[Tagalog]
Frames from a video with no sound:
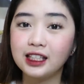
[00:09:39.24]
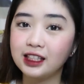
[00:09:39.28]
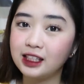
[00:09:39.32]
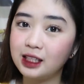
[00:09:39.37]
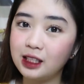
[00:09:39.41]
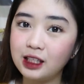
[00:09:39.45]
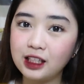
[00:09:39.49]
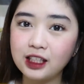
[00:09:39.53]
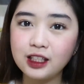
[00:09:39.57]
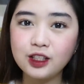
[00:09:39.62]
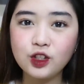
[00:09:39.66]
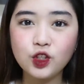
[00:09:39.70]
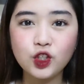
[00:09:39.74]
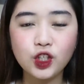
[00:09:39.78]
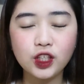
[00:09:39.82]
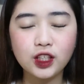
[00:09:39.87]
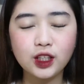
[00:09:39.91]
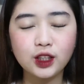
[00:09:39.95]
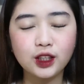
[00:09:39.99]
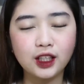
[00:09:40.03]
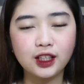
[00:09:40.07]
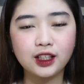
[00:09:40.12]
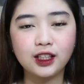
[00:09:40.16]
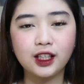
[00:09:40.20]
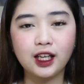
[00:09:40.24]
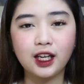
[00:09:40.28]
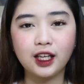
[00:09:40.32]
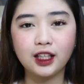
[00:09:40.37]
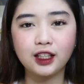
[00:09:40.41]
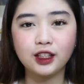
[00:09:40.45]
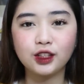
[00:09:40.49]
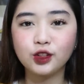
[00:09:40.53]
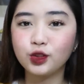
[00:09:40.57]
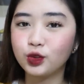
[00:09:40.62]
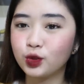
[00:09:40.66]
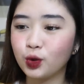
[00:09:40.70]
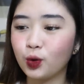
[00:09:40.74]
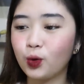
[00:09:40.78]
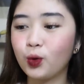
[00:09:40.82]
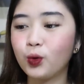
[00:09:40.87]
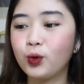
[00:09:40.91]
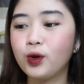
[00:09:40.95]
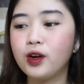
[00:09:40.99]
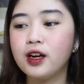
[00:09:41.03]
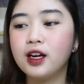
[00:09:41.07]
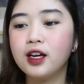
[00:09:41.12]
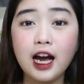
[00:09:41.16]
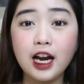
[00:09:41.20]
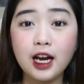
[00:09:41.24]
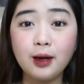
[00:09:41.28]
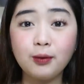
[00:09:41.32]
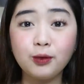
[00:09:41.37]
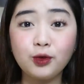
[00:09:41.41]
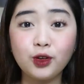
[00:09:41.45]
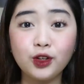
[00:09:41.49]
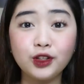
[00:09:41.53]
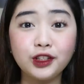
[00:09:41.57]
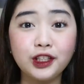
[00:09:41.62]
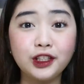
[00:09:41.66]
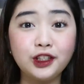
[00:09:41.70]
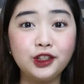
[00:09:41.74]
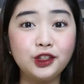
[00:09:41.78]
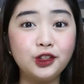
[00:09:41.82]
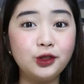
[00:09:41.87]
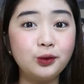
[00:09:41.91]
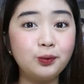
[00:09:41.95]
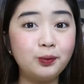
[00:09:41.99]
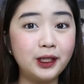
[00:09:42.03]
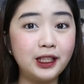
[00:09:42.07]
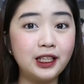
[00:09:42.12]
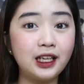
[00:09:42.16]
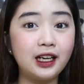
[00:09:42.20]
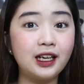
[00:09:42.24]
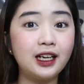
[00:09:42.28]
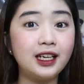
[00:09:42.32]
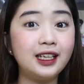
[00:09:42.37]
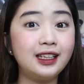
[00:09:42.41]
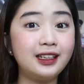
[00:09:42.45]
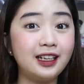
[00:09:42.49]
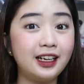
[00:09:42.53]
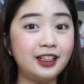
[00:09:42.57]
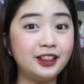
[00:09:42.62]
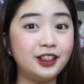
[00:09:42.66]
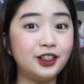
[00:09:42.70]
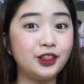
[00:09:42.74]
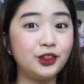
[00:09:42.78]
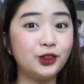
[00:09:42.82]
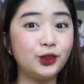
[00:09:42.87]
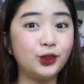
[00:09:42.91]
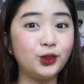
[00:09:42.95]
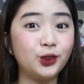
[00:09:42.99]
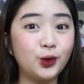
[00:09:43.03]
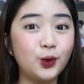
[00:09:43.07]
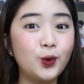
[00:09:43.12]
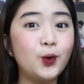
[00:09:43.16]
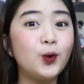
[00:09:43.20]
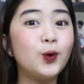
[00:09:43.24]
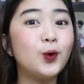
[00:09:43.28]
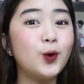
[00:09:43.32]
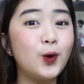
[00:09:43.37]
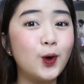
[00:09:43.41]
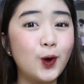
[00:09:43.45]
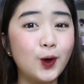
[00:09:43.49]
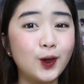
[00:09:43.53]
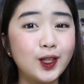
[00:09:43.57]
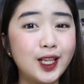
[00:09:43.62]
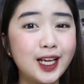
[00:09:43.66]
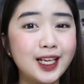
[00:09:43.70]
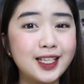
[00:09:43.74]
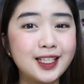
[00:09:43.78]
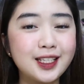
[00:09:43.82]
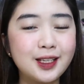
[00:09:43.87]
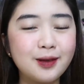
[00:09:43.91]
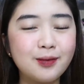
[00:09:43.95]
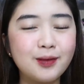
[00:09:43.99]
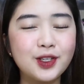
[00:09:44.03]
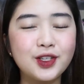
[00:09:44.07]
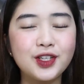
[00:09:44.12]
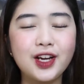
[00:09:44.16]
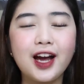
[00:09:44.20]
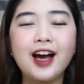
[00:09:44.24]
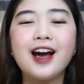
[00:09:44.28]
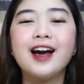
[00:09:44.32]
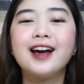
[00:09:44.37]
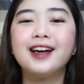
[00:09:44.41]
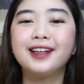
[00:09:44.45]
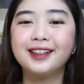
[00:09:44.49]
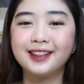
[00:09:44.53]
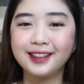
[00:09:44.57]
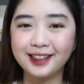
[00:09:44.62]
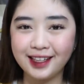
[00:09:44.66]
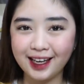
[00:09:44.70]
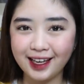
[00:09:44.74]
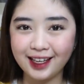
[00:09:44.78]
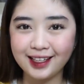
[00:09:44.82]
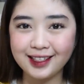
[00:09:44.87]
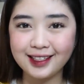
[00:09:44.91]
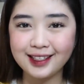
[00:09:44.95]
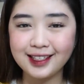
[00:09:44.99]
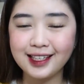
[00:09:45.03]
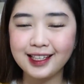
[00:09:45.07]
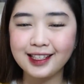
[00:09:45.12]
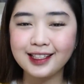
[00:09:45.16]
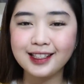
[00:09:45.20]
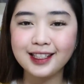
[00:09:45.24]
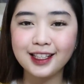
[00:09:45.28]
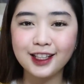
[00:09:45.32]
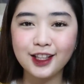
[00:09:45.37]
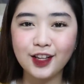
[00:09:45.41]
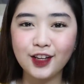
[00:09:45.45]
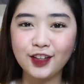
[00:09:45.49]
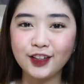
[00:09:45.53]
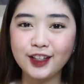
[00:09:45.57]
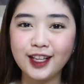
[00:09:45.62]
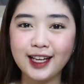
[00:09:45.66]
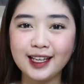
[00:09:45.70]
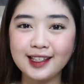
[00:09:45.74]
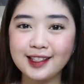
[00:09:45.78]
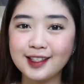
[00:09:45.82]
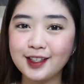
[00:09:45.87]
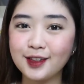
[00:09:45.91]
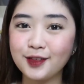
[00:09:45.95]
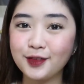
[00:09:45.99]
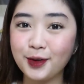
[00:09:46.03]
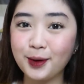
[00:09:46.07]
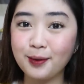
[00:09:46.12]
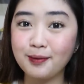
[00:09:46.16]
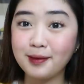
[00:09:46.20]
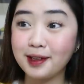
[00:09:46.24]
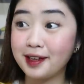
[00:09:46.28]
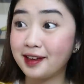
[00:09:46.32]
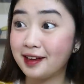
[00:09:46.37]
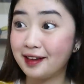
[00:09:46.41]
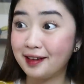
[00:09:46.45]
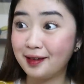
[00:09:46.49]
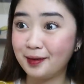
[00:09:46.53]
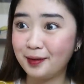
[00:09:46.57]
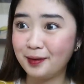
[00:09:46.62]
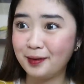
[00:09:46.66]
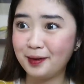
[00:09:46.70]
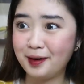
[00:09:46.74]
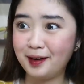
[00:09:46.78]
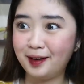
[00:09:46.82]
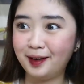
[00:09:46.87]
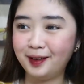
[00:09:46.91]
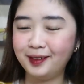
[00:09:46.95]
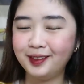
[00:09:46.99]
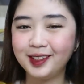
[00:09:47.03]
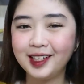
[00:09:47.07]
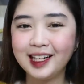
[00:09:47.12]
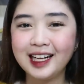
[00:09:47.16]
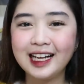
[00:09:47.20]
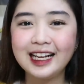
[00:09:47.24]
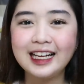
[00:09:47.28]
Hindi rin siya natanggal. So, alam ko na yun yung pinaka-itatanong nyo kung long-lasting ba siya. Yes, it's a long-lasting for me. Wow!